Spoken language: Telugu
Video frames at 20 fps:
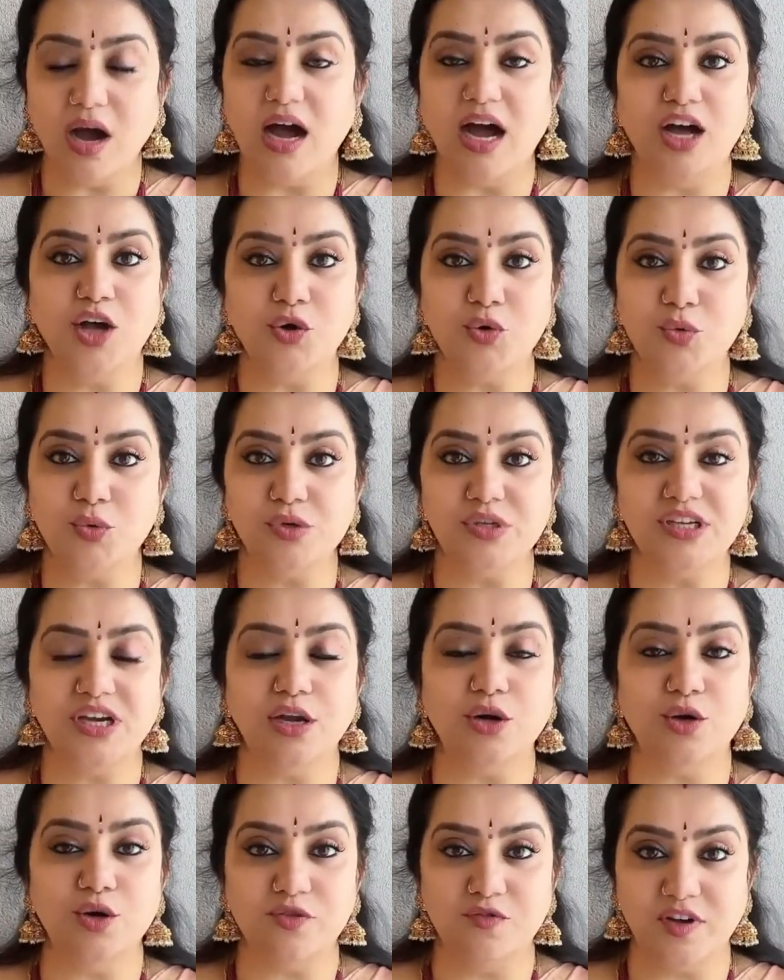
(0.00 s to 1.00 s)
ఆరు
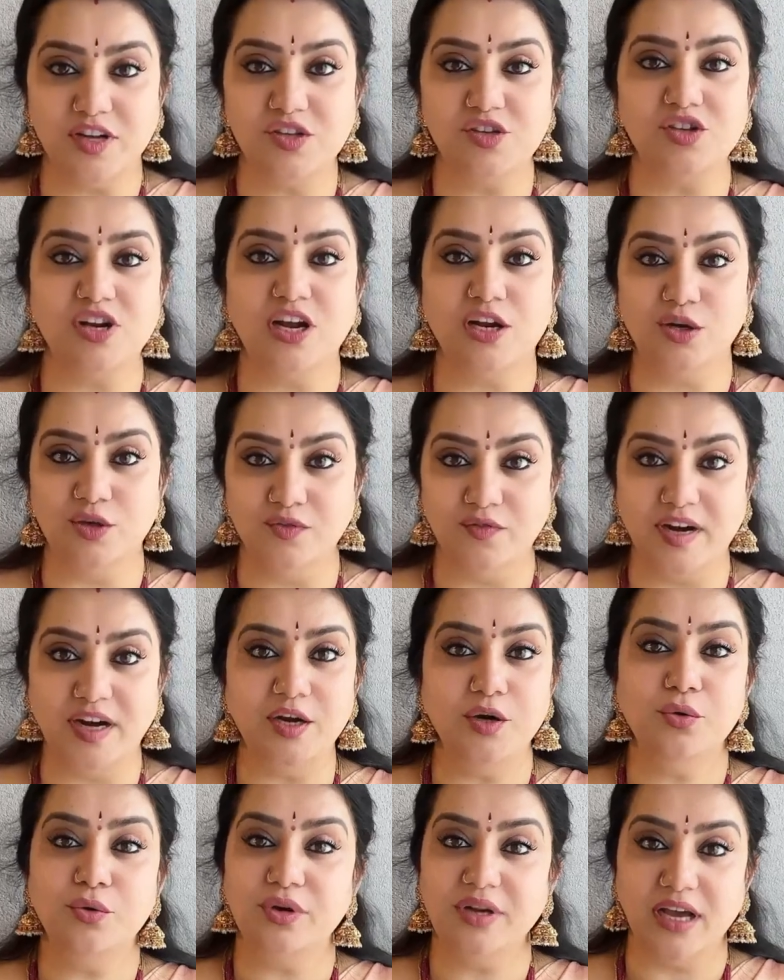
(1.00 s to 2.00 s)
పూజల్లో వజ్రాలు
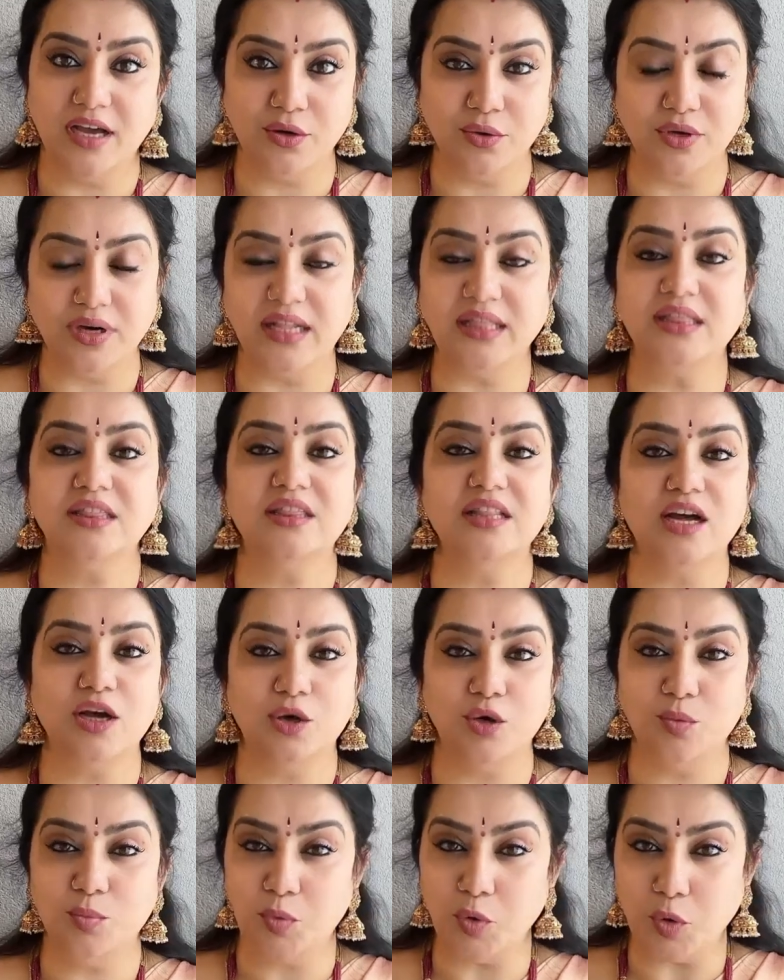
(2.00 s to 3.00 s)
వైడూర్యాలు
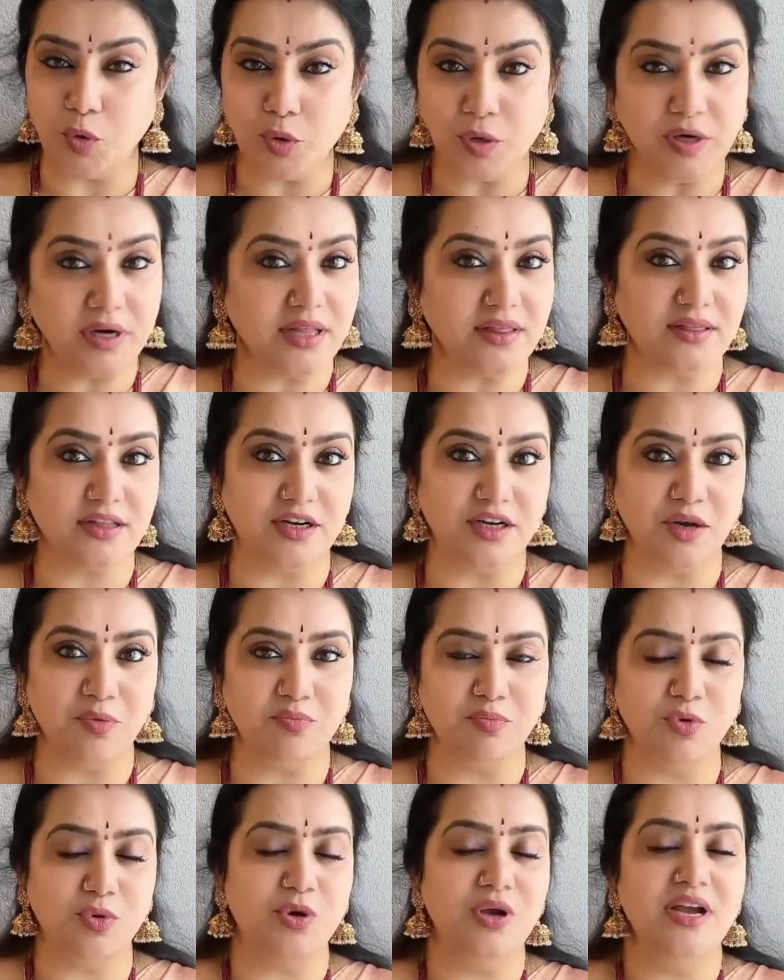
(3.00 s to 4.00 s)
రత్నాలు బోల్డ్ అంత
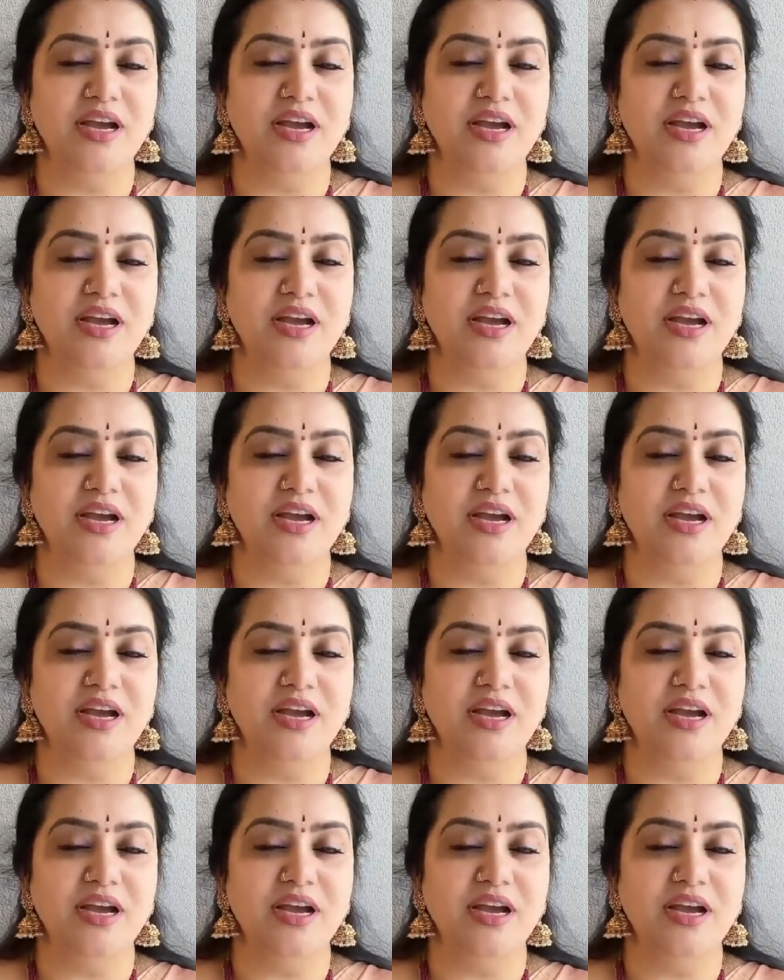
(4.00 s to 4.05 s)
డప్పు